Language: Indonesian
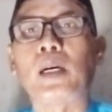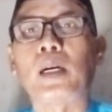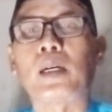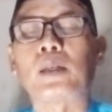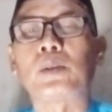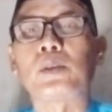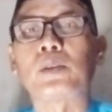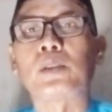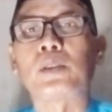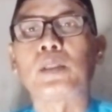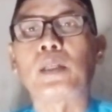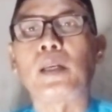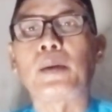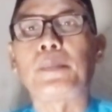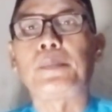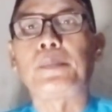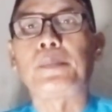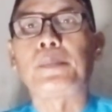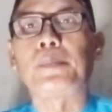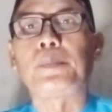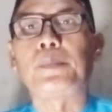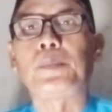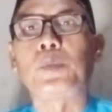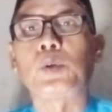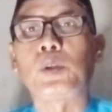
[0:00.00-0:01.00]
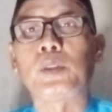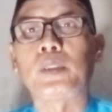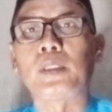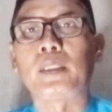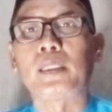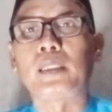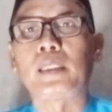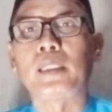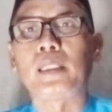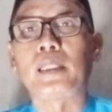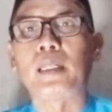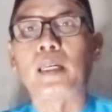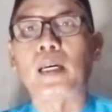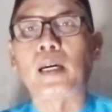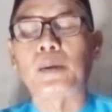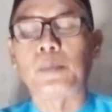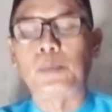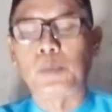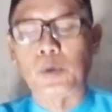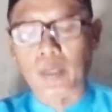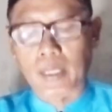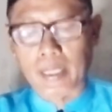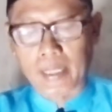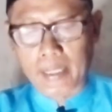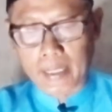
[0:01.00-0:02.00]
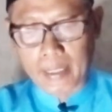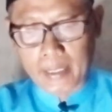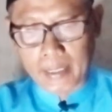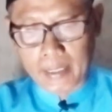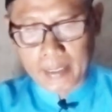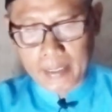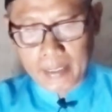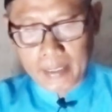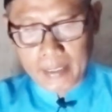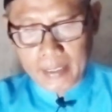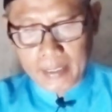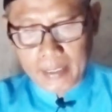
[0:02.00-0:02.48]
harus lembut tidak boleh